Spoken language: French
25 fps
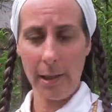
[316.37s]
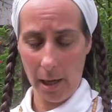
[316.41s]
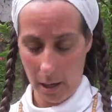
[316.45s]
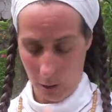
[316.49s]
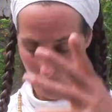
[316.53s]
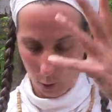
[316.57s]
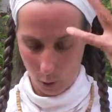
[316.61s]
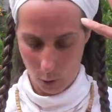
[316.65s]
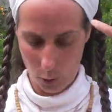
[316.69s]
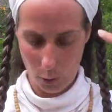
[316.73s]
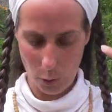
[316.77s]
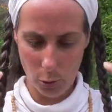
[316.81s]

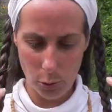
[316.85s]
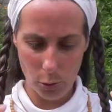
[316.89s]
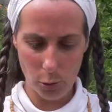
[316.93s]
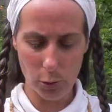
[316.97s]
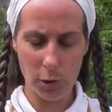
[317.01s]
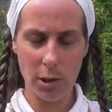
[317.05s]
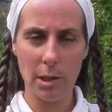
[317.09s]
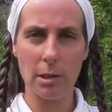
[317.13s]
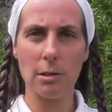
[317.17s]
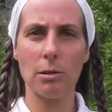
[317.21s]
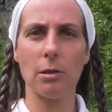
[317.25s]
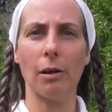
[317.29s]
Elle
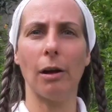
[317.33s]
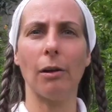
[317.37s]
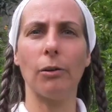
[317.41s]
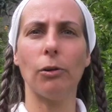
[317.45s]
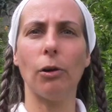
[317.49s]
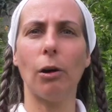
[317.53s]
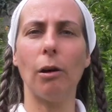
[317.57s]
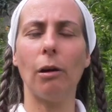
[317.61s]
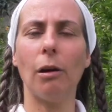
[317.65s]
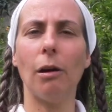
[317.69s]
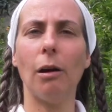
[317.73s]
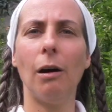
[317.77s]
redescend
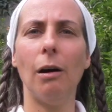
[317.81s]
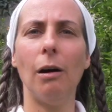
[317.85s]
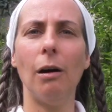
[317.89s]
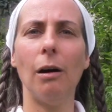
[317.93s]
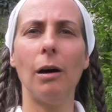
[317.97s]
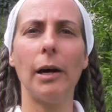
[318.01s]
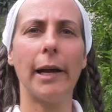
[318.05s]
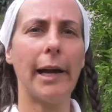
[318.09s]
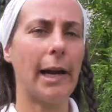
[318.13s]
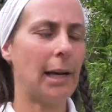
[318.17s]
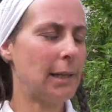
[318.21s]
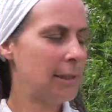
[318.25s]
dans le
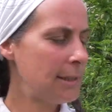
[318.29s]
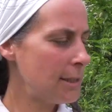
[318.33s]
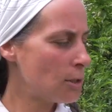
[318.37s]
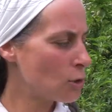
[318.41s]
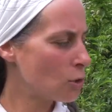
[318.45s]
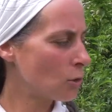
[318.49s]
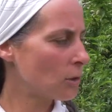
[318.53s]
corps et elle dit